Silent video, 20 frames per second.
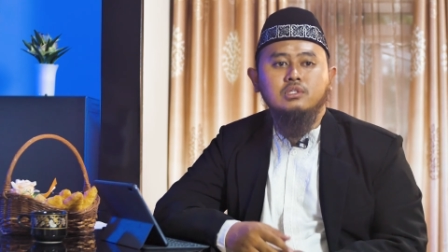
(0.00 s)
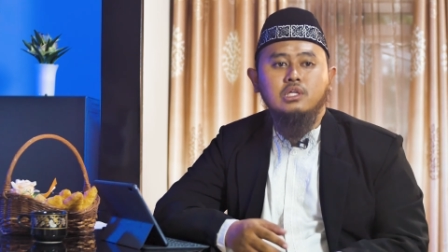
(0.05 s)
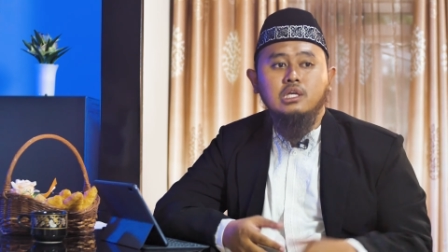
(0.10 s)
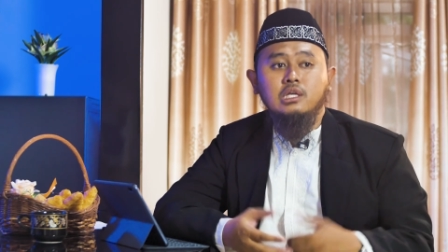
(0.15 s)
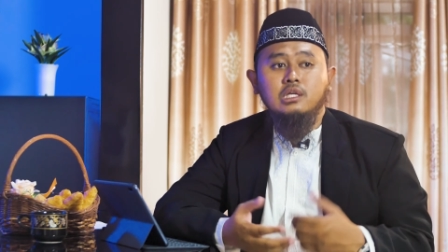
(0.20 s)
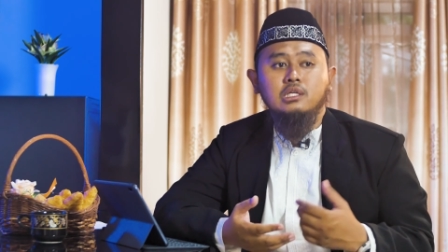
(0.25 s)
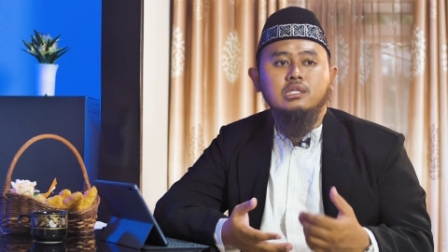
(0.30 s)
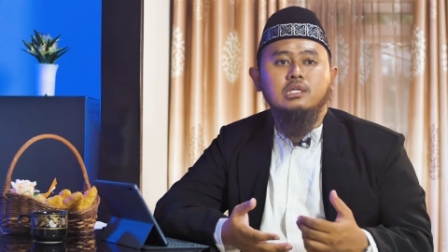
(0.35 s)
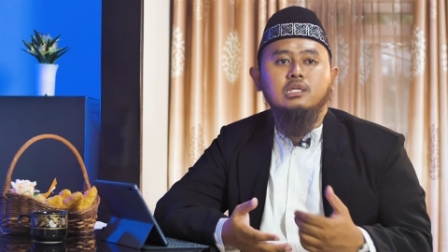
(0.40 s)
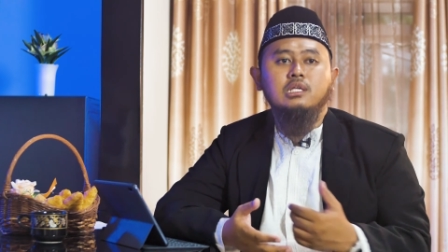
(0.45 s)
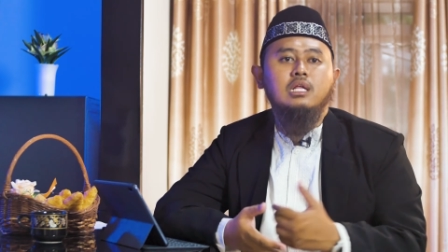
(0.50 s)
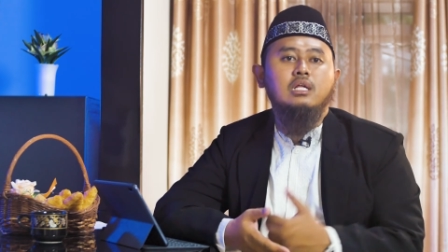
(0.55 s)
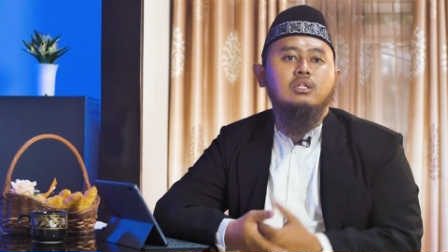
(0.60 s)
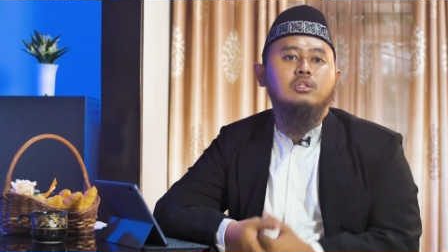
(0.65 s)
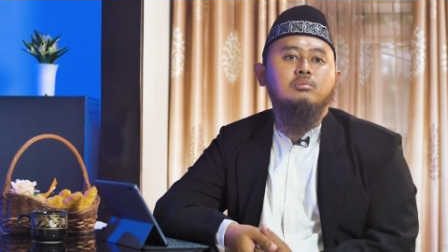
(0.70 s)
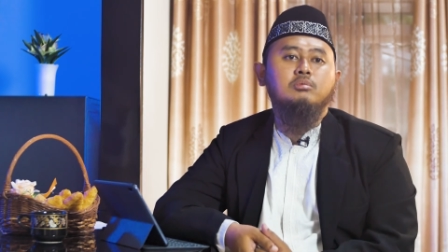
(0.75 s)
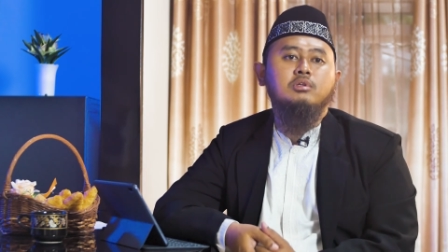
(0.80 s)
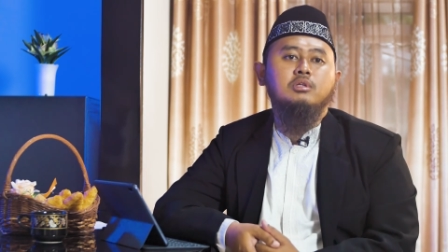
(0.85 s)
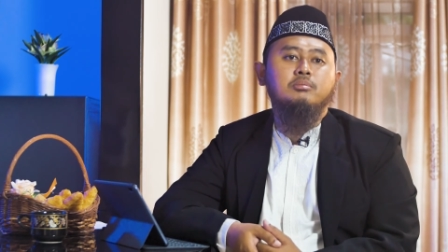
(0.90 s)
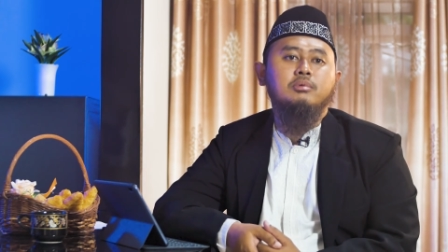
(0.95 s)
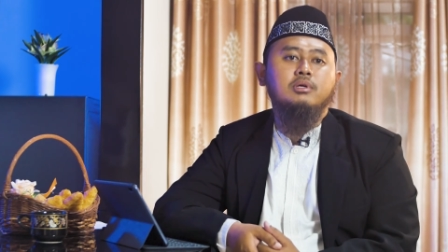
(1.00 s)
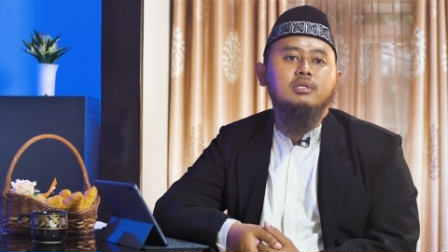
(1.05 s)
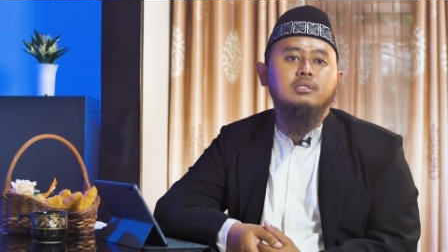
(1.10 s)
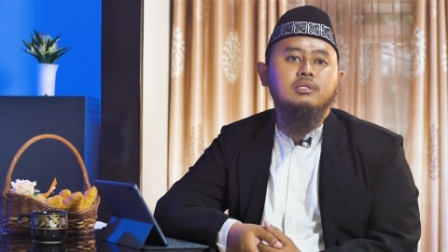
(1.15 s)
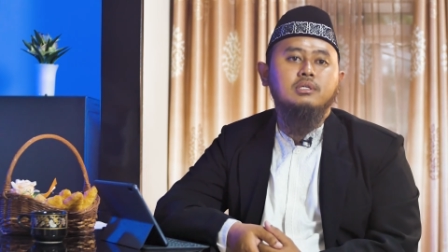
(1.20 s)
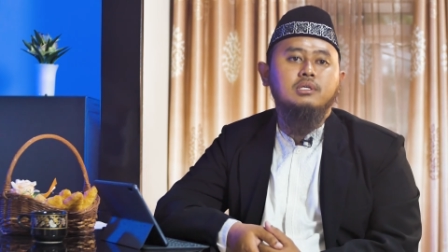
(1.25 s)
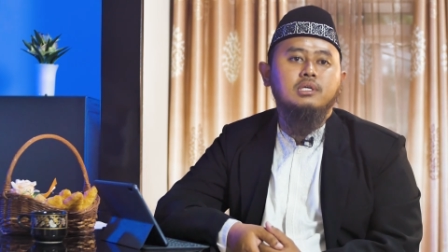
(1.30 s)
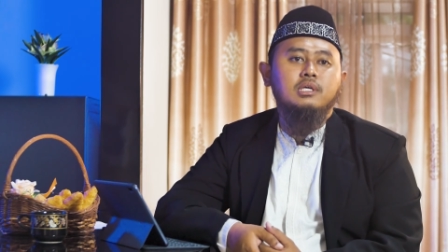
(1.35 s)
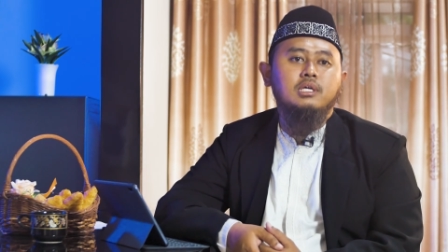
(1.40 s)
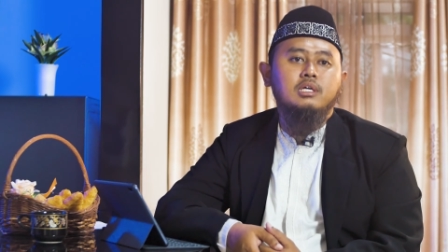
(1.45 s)
dalil-dalil antum di
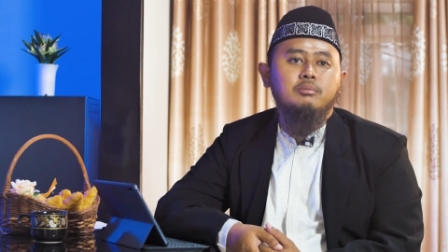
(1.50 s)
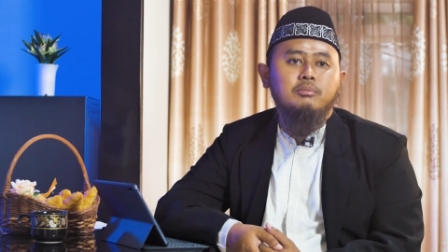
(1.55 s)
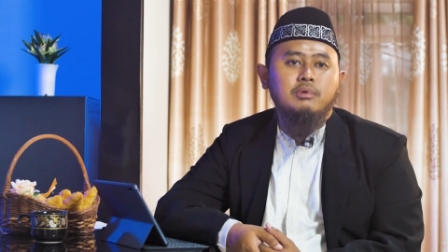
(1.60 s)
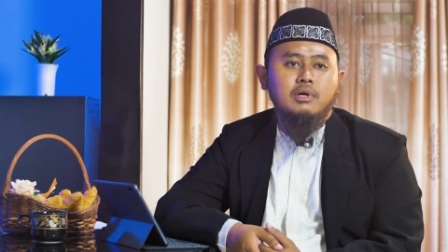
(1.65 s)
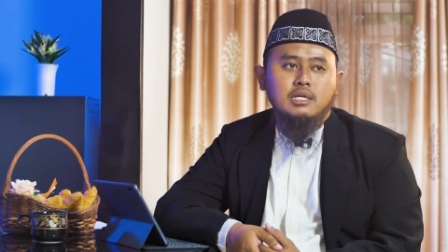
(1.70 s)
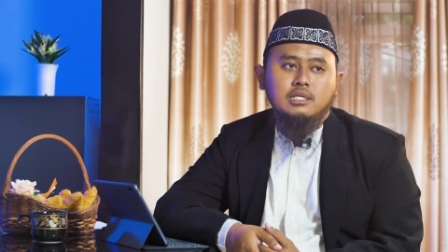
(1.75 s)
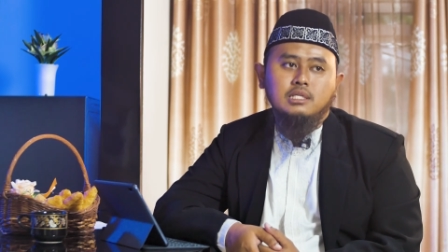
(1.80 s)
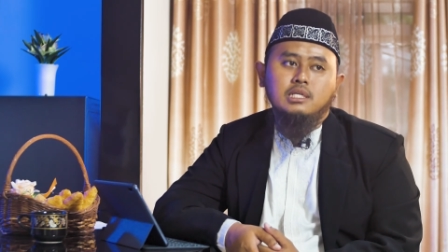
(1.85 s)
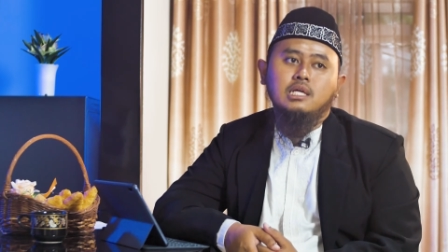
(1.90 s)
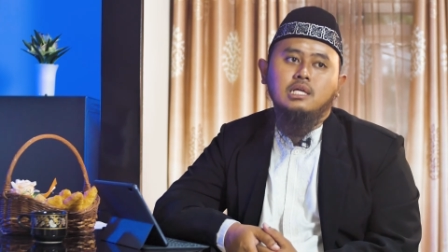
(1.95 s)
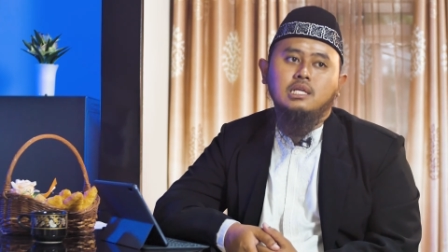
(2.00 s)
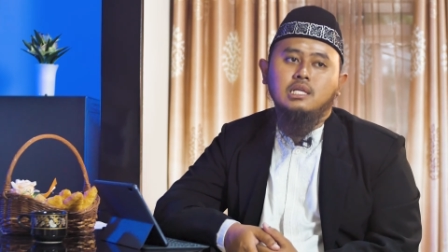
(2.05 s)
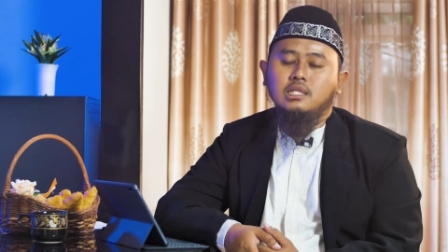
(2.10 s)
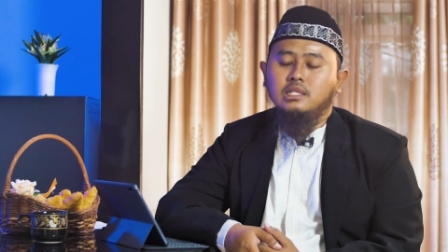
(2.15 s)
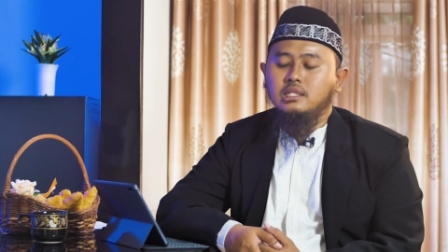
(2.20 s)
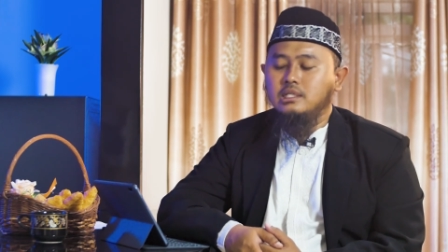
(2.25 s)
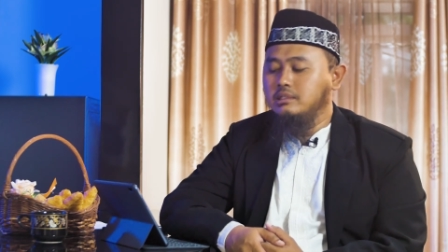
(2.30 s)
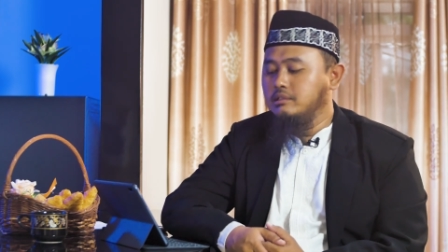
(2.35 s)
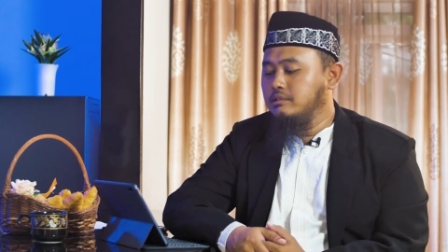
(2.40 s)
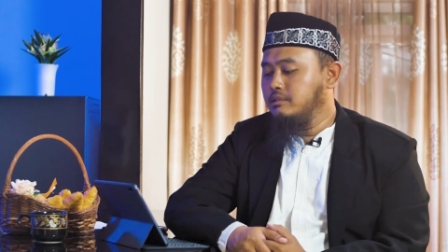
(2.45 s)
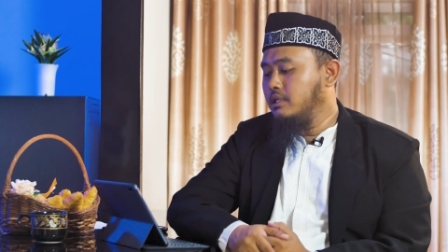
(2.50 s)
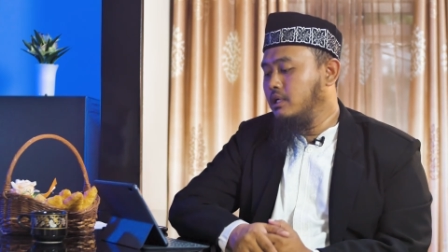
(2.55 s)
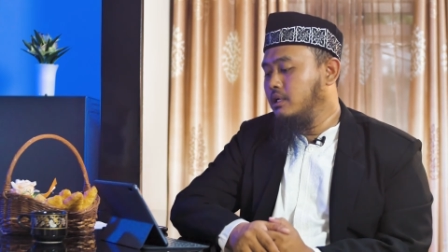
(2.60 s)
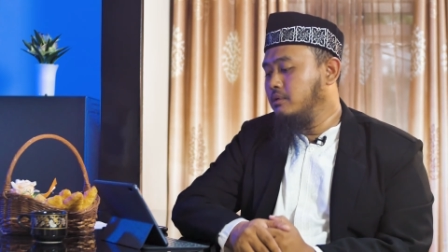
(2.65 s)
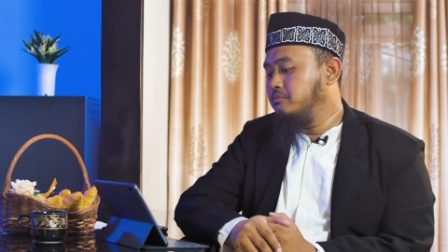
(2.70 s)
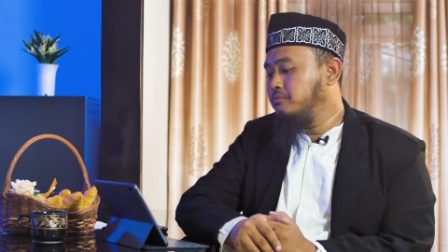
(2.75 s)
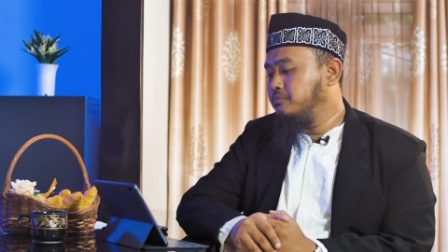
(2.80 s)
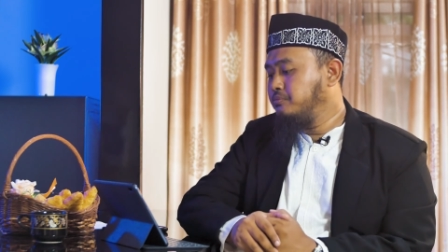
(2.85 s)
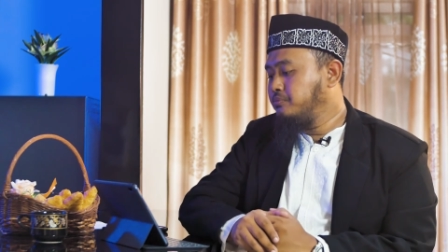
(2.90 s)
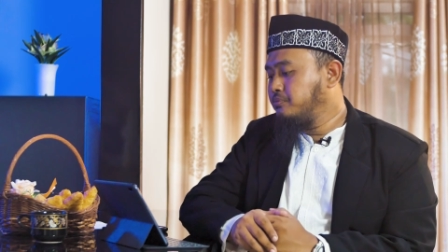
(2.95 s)
depan pengadilan nanti. Nah.